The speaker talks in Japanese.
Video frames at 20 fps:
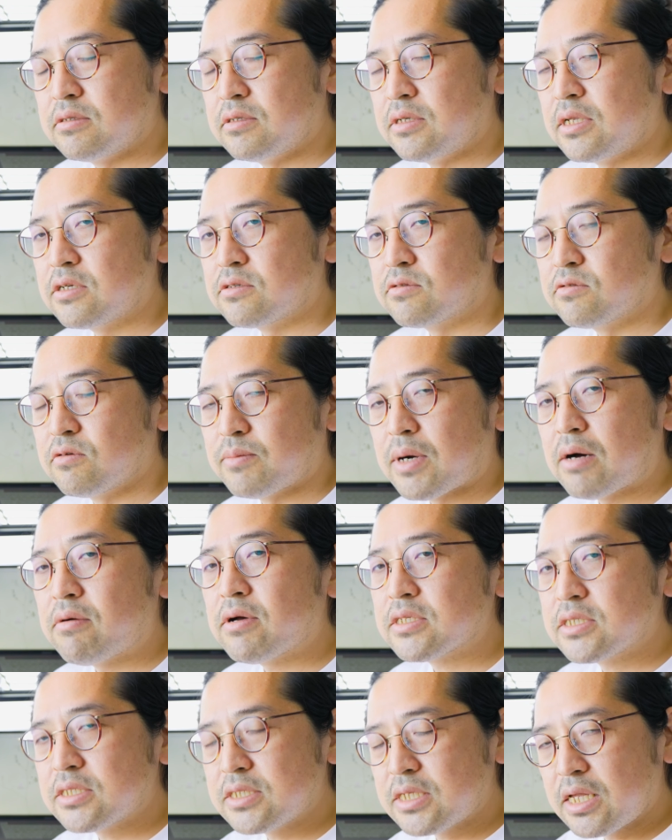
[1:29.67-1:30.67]
リングを
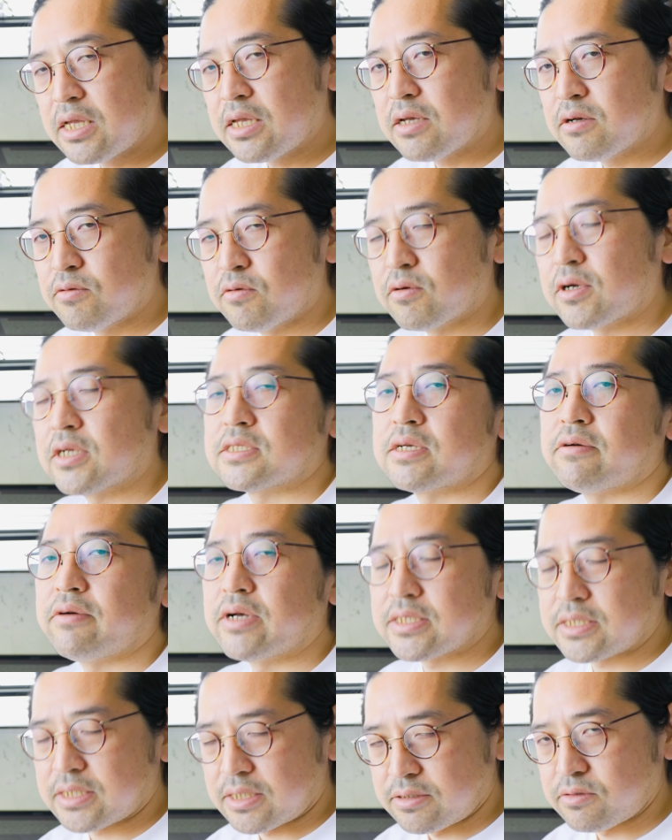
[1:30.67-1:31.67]
回してフォーカス合
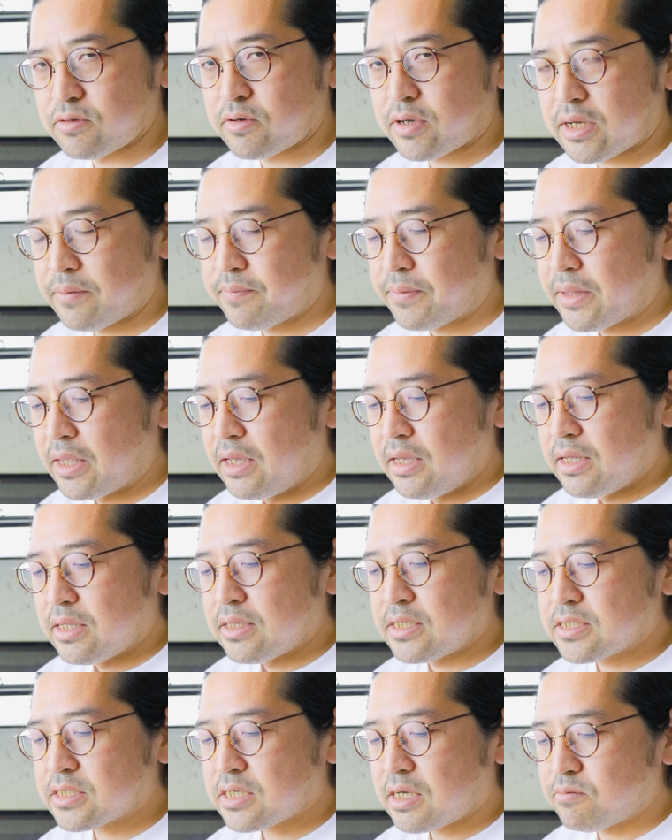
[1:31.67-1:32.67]
わせるとか
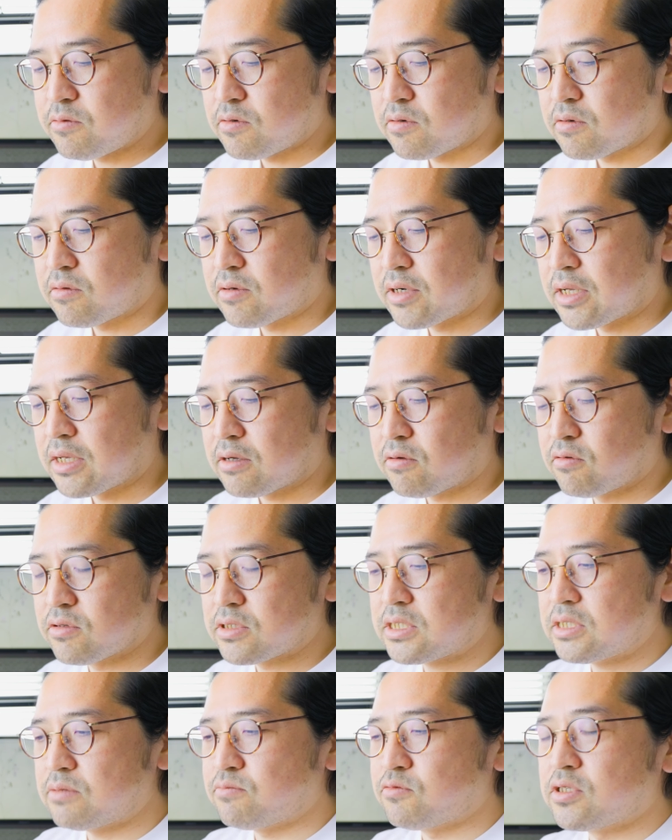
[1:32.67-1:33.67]
でしかもこれこっ
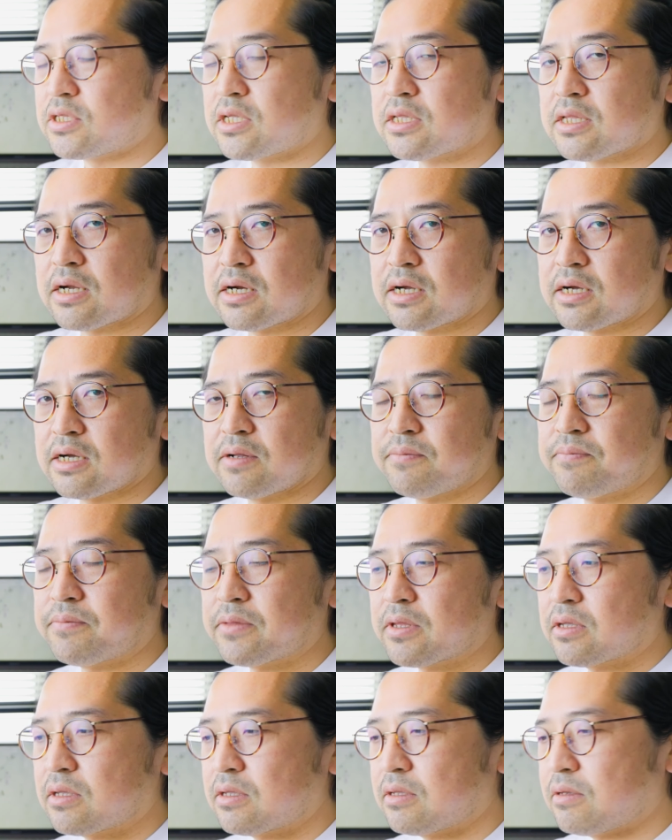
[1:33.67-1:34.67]
ちに向いてたら
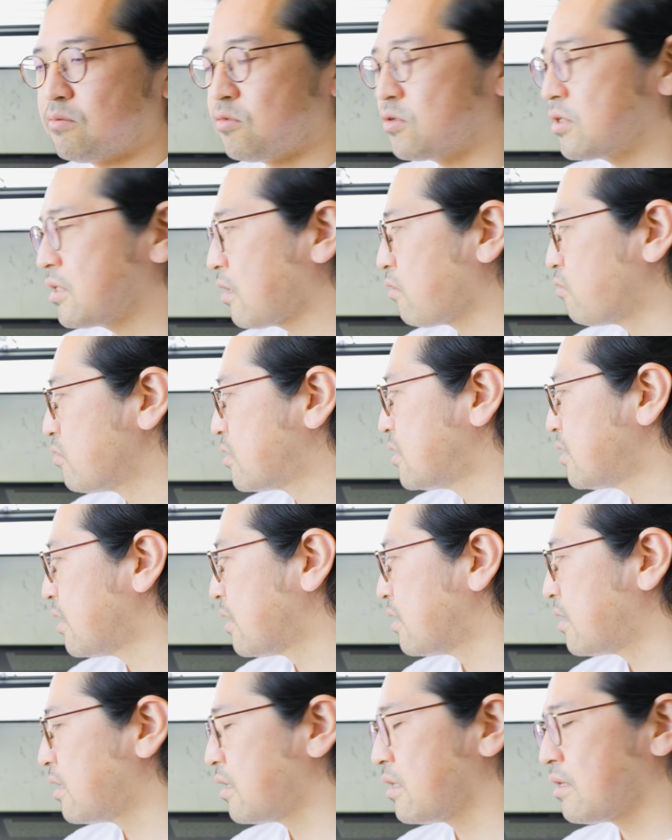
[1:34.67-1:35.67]
モニターこっちな
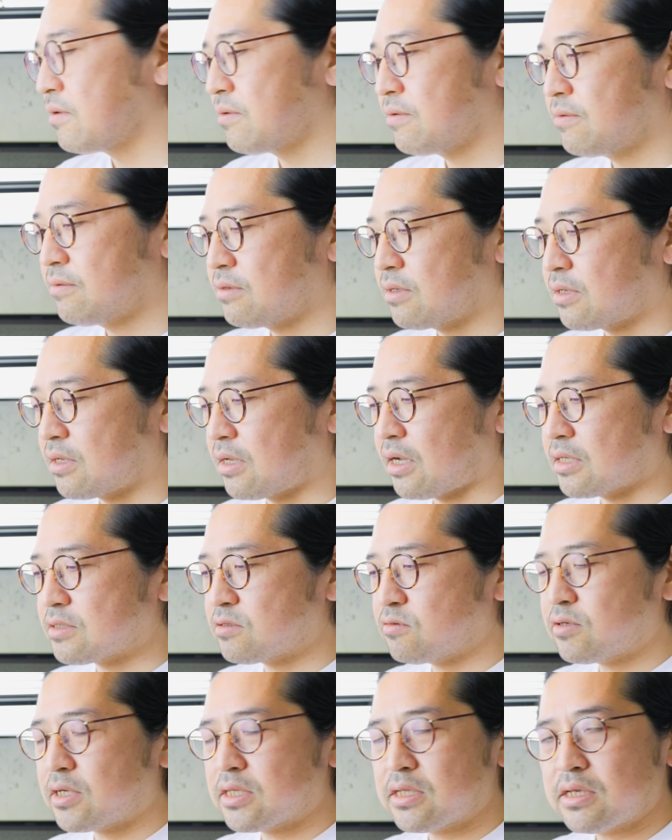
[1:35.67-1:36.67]
んで画
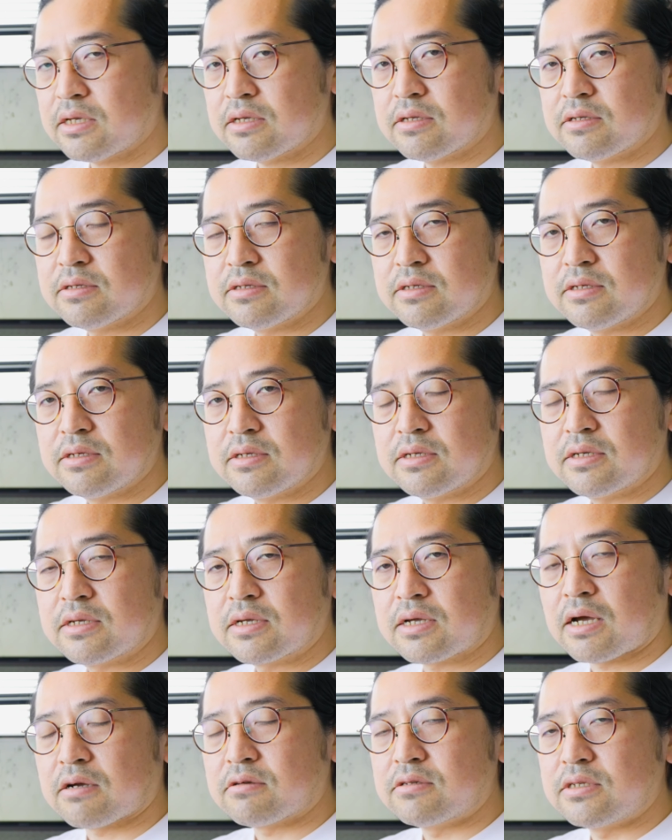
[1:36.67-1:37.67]
像がね
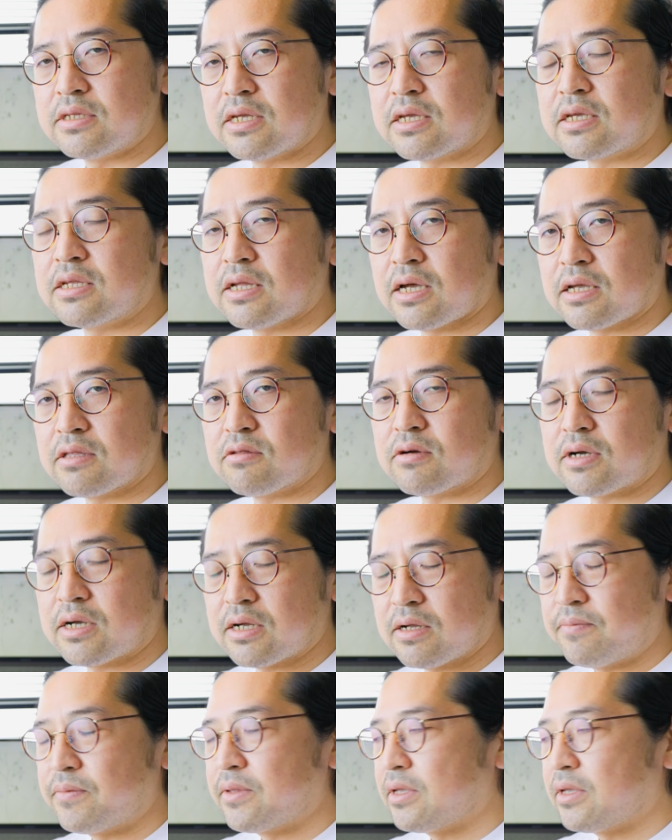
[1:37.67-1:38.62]
確認できないとか